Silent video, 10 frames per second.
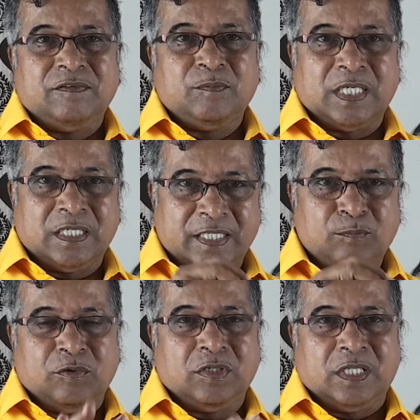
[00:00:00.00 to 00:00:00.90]
விமான
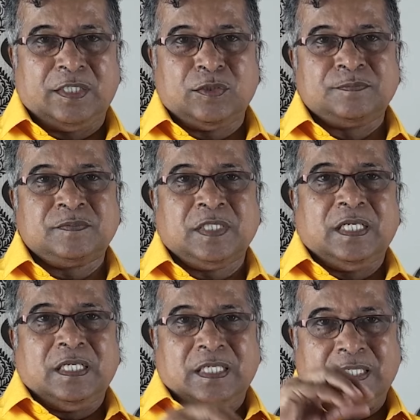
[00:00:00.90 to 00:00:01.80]
நிலையம் போகிறதாட்டும்
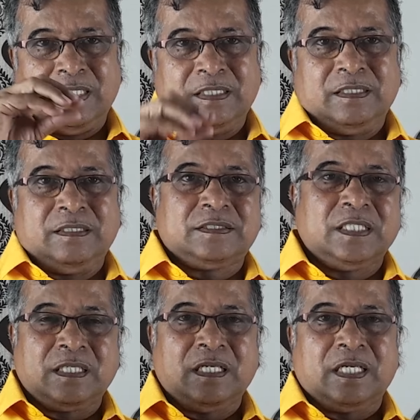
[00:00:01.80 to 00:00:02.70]

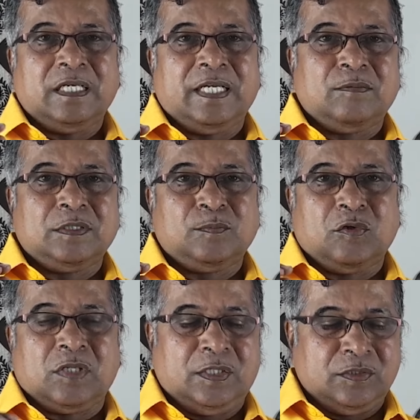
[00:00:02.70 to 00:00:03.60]
சென்ட்ரல் ரயில் நிலையம்
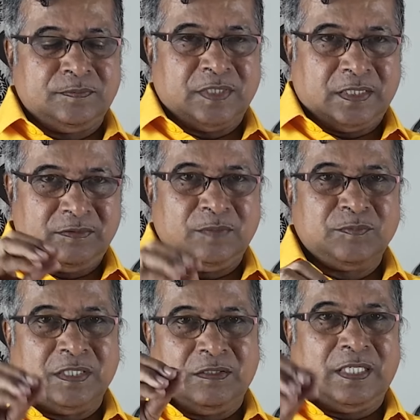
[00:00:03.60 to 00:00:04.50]
போகிறதாட்டும் அதாவது
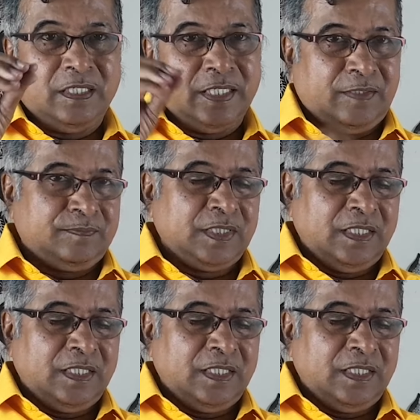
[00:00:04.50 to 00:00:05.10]
எம்ஜிஆர் ரயில் நிலையம்